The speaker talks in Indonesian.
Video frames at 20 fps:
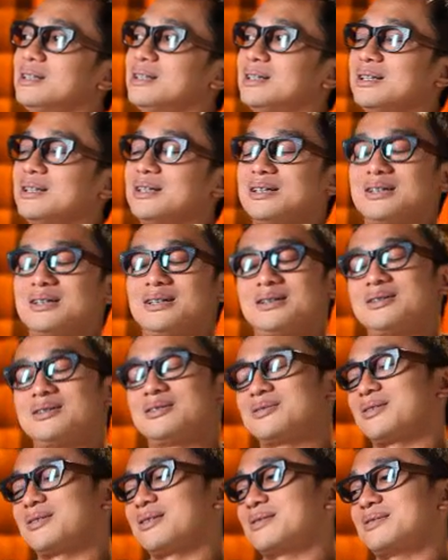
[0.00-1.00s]
eh,
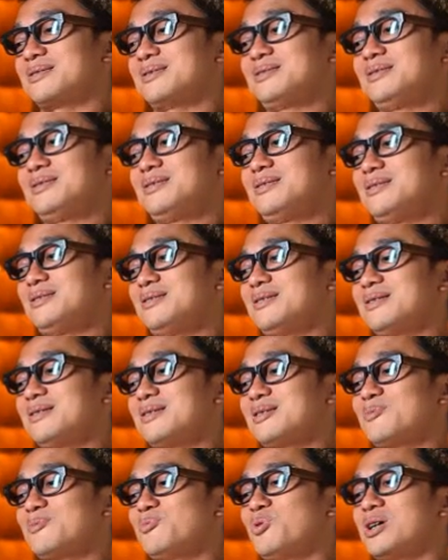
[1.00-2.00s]

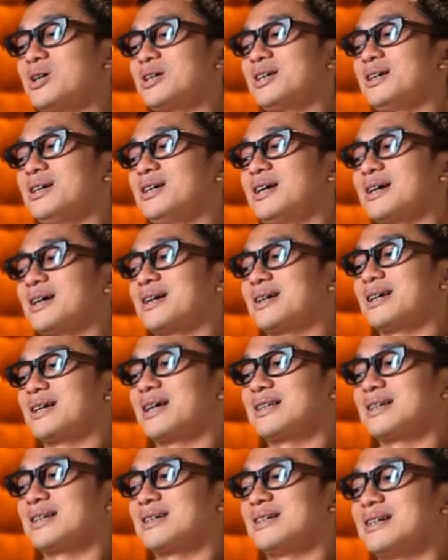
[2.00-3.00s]
semuanya yang
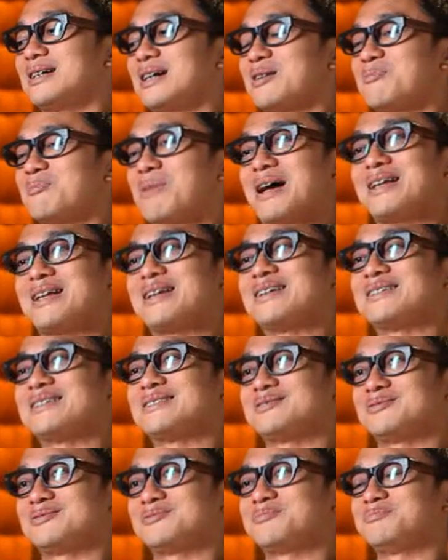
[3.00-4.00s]
kegiatannya dengan main
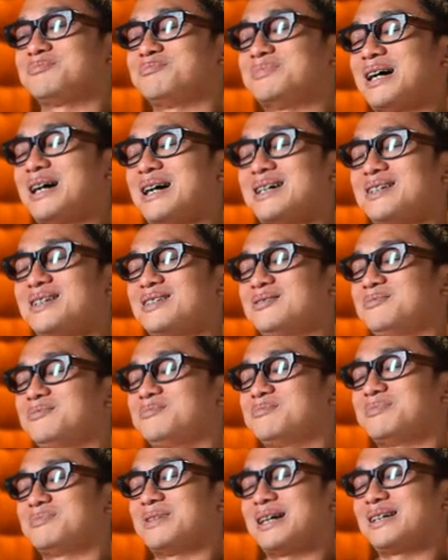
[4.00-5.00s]
main,
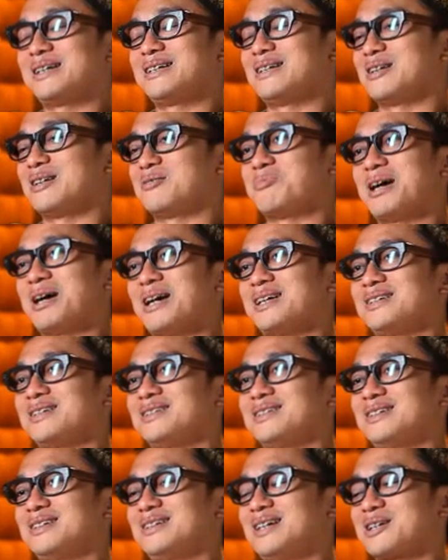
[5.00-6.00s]
main dan main
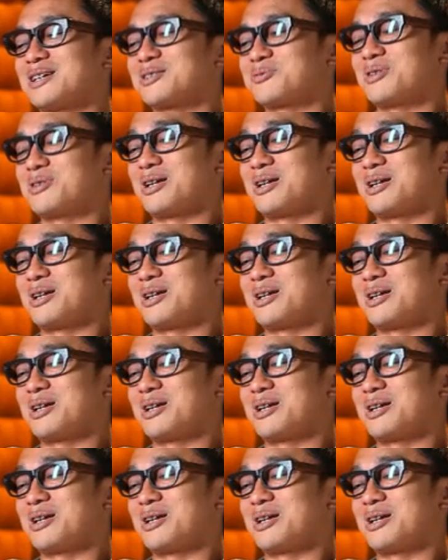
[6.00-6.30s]
yang sudah